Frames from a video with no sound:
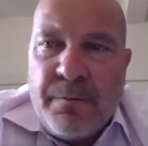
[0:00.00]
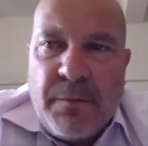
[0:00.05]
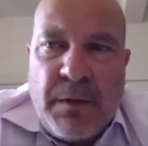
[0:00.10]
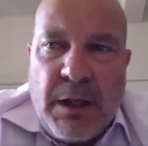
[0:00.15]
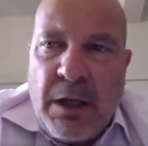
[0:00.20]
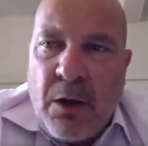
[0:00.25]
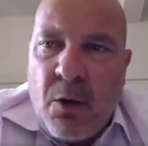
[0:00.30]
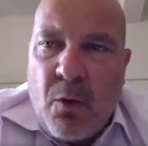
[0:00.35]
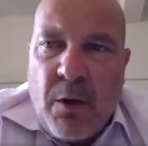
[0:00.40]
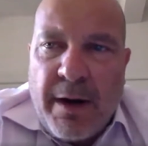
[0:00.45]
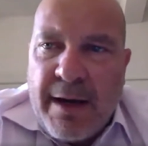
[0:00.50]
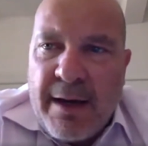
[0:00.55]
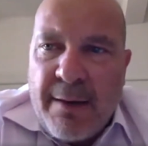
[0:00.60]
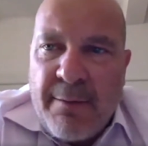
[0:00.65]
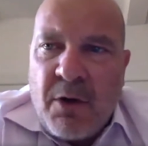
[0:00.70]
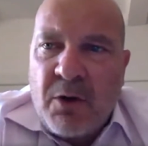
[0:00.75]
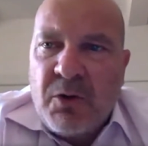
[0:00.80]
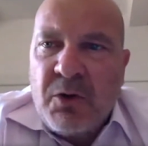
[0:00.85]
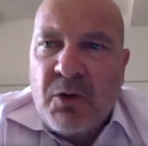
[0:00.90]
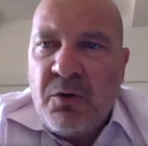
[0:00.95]
in qualche
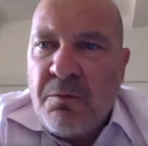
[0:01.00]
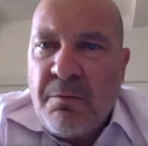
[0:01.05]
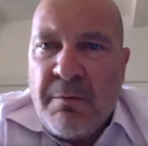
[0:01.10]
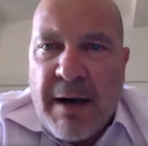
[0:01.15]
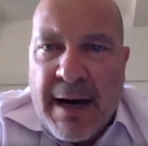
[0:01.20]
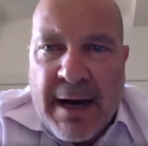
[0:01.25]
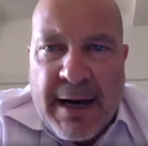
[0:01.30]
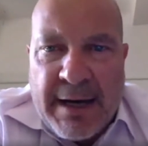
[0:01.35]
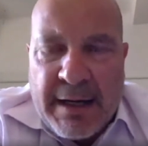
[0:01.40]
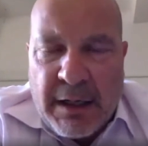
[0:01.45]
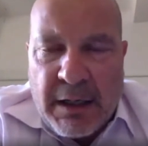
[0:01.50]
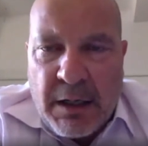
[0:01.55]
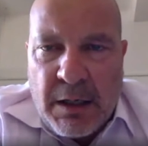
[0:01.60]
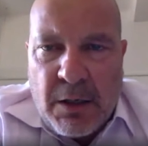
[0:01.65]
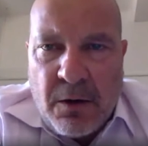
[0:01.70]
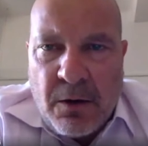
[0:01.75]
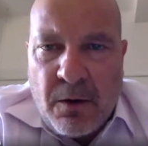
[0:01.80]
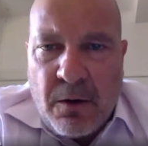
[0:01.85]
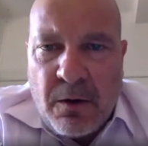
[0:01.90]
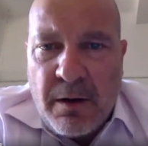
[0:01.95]
modo di un
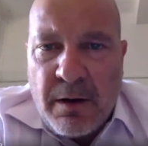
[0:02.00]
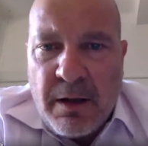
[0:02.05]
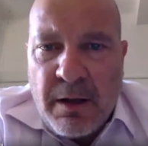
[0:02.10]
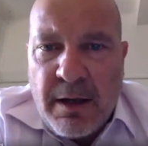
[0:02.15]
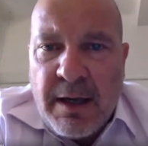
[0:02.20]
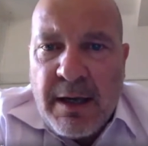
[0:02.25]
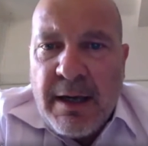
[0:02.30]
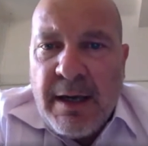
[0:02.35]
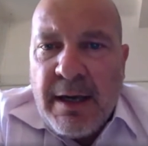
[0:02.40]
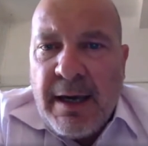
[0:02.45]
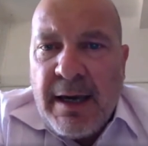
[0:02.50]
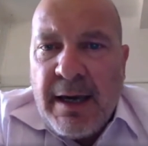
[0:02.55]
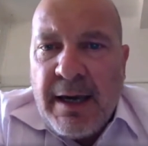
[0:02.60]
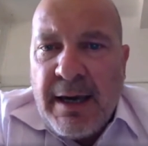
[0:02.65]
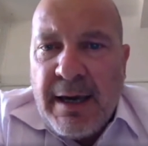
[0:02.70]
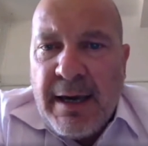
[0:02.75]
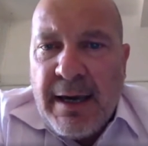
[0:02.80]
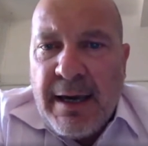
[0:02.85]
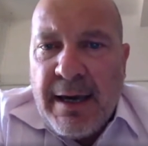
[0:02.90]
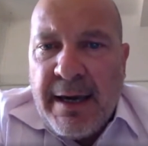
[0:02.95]
marchio,
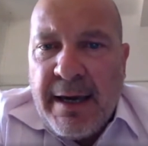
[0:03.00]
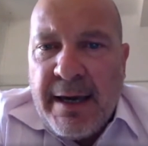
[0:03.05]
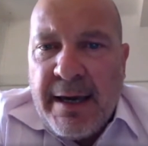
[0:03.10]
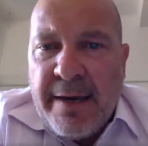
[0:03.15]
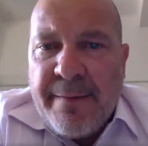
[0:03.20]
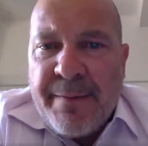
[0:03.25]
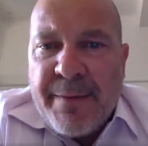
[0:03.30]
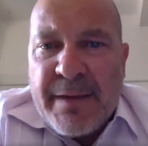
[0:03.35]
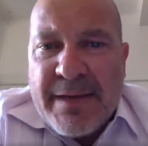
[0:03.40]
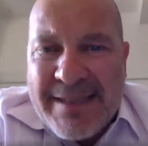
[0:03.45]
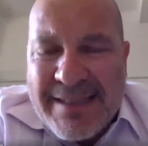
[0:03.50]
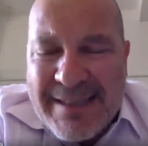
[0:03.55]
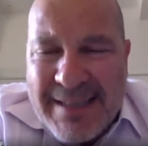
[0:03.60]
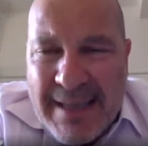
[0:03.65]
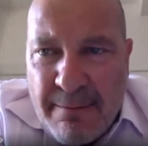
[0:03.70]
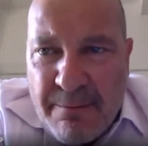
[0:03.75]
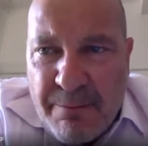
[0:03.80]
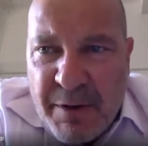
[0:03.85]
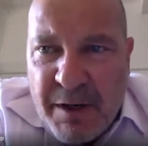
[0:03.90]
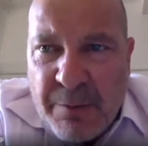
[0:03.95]
eh,
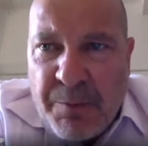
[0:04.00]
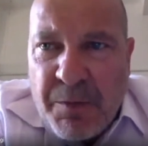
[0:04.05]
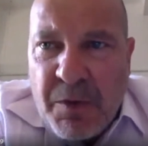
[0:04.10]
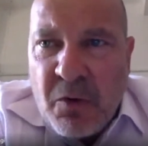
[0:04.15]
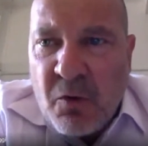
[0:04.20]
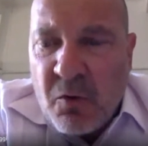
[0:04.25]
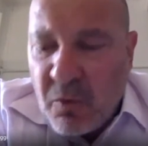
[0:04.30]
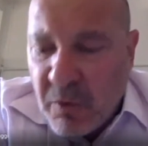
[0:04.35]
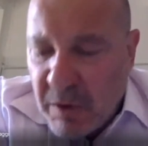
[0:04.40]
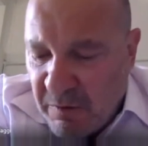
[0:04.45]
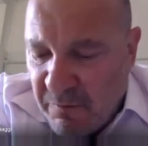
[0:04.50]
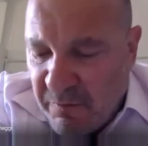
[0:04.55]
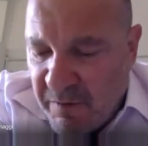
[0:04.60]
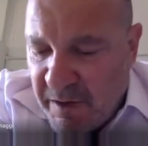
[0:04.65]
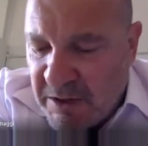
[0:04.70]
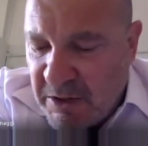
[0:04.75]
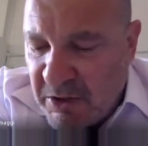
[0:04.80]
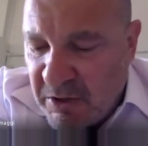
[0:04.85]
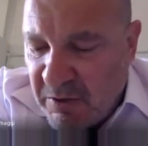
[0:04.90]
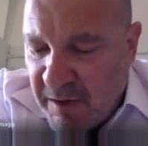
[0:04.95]
sempre più
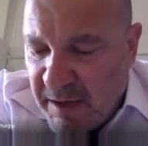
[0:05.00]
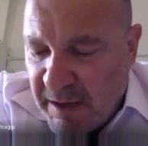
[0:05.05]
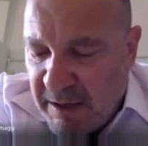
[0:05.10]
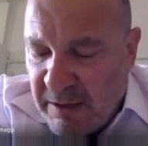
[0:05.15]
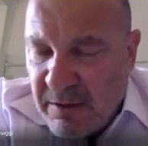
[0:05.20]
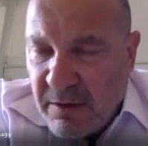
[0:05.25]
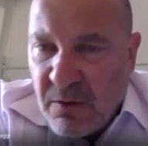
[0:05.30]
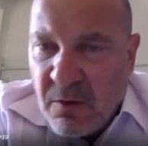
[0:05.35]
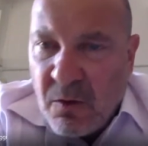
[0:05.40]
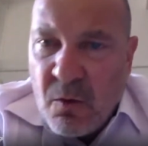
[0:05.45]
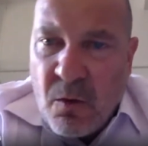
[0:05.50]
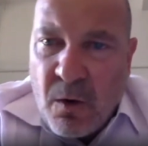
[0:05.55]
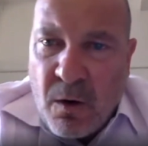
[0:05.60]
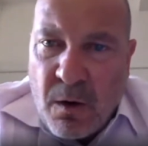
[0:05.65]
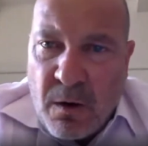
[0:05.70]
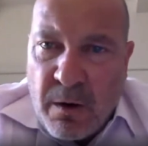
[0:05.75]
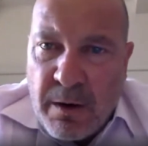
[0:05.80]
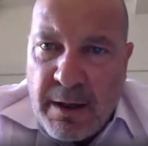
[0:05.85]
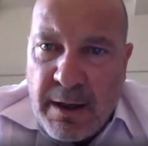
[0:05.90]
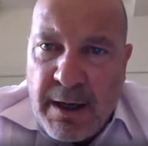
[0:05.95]
invece diventano
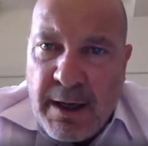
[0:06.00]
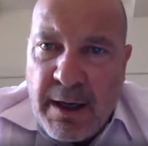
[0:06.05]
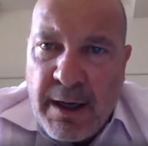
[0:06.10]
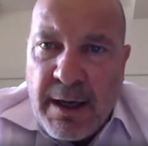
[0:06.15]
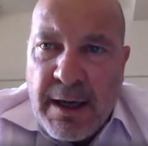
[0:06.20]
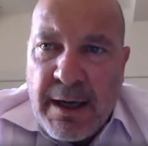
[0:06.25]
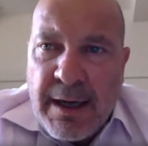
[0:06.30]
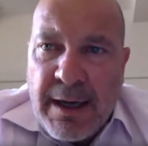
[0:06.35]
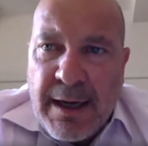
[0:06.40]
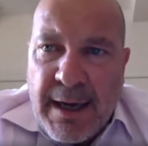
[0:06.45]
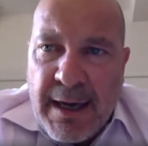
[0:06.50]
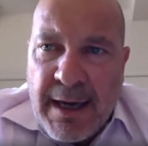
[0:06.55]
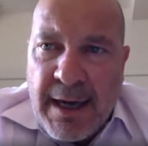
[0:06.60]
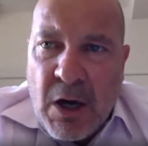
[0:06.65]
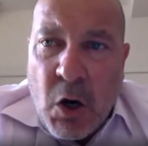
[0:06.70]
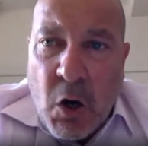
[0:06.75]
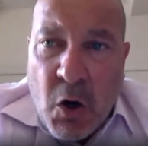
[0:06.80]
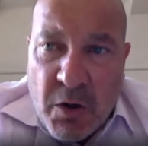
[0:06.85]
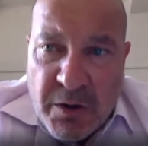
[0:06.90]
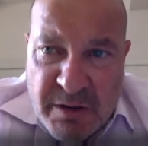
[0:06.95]
luoghi
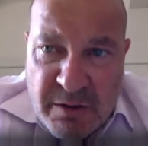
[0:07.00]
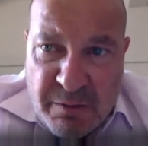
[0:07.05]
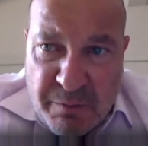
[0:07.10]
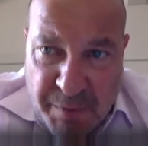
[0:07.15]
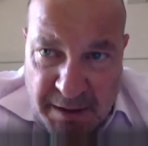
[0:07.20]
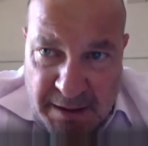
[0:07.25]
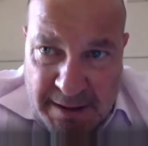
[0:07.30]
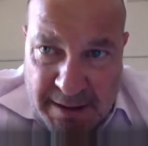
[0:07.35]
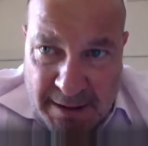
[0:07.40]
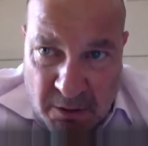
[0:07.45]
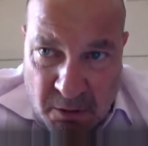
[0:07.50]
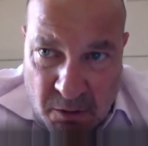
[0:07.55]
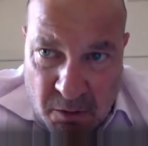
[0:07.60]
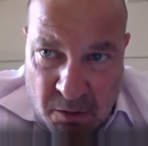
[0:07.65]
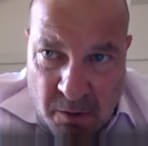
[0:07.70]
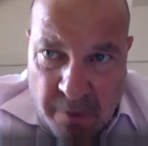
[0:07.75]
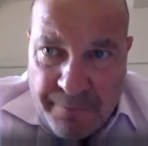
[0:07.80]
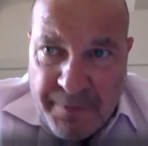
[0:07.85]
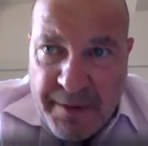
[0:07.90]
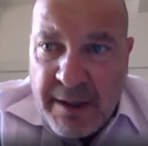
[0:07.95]
che
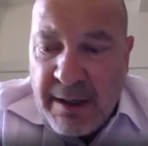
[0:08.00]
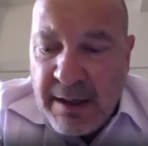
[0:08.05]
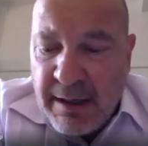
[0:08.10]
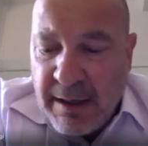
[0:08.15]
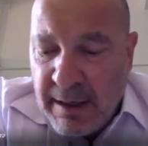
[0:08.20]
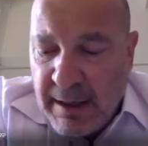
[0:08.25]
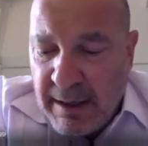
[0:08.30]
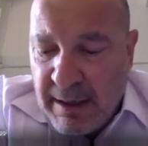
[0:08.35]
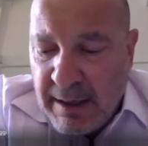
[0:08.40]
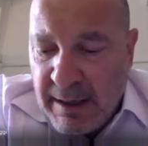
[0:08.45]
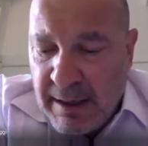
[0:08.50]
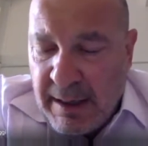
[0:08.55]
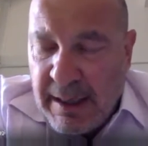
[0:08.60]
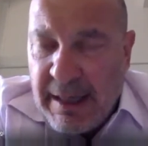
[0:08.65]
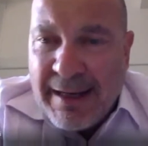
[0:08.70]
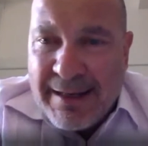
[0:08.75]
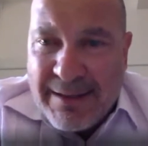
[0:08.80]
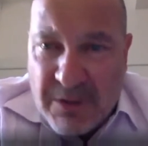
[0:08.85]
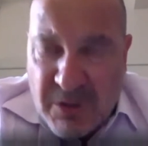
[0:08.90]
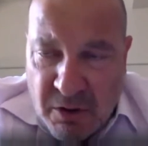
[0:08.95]
ospitano eh,
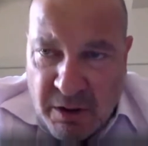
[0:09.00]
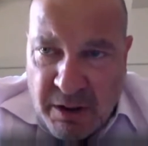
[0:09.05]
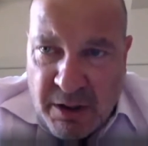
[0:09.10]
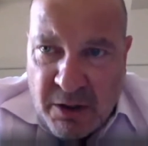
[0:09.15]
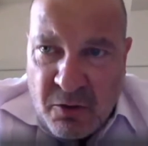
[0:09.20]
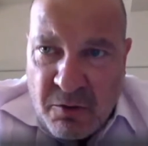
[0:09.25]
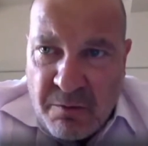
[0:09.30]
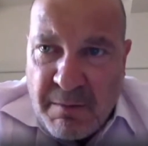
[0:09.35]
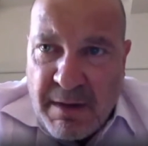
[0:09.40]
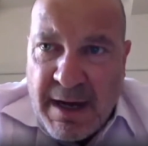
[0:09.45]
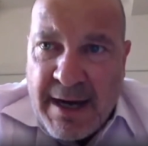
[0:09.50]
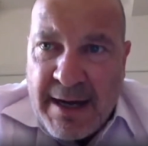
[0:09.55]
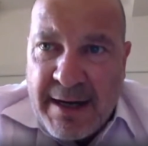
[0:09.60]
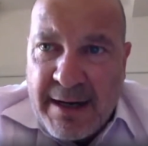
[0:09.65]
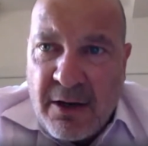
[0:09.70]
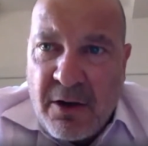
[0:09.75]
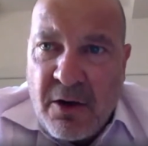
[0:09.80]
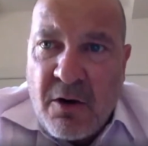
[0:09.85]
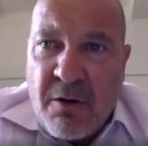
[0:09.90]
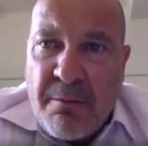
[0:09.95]
la storia di un
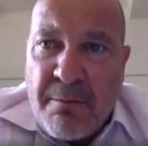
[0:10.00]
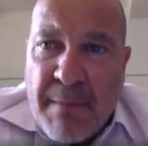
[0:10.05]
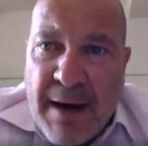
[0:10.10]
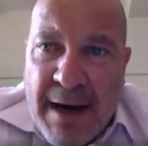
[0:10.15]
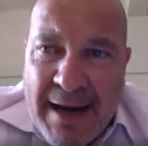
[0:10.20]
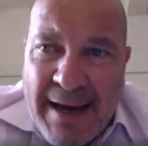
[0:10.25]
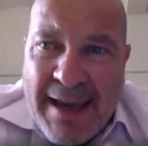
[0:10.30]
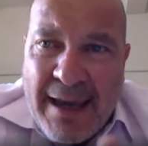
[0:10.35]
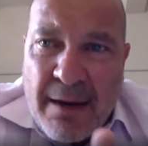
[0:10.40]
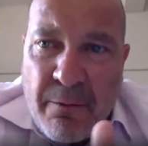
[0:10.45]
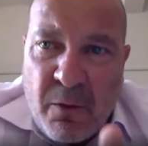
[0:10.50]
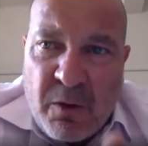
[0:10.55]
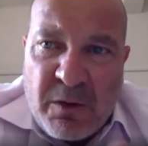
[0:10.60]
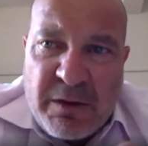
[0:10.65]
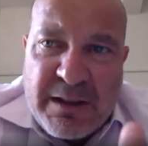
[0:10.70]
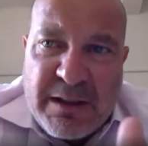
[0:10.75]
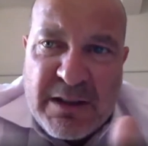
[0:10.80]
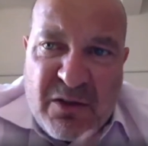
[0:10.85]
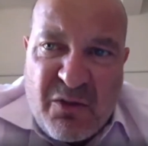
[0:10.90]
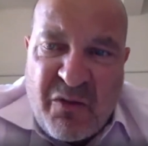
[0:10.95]
marchio, ma anche
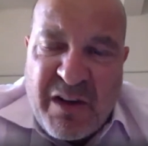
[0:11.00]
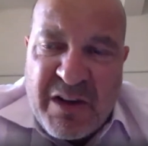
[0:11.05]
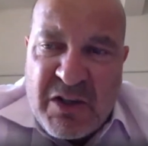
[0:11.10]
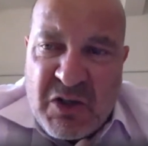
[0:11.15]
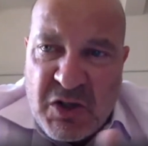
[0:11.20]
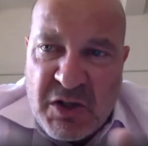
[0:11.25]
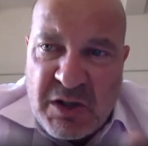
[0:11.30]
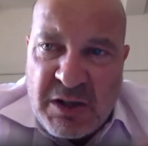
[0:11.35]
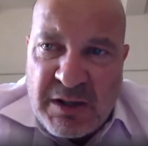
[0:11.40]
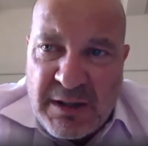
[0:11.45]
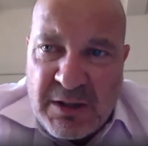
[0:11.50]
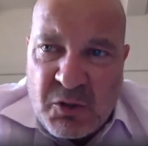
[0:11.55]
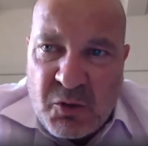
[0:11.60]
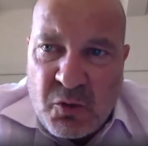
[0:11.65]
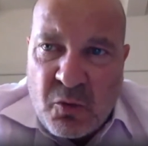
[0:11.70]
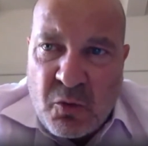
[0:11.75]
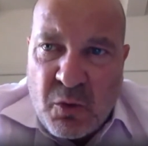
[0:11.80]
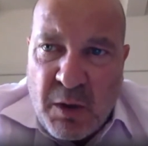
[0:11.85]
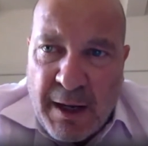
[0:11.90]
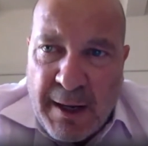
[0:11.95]
molte
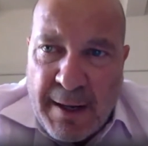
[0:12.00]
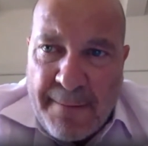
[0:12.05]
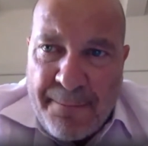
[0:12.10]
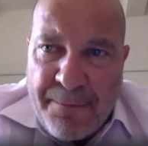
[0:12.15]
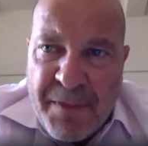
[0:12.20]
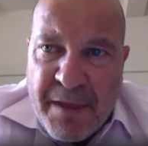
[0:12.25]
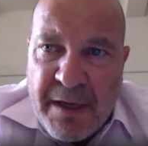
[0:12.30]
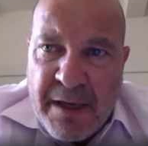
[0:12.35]
sfaccettature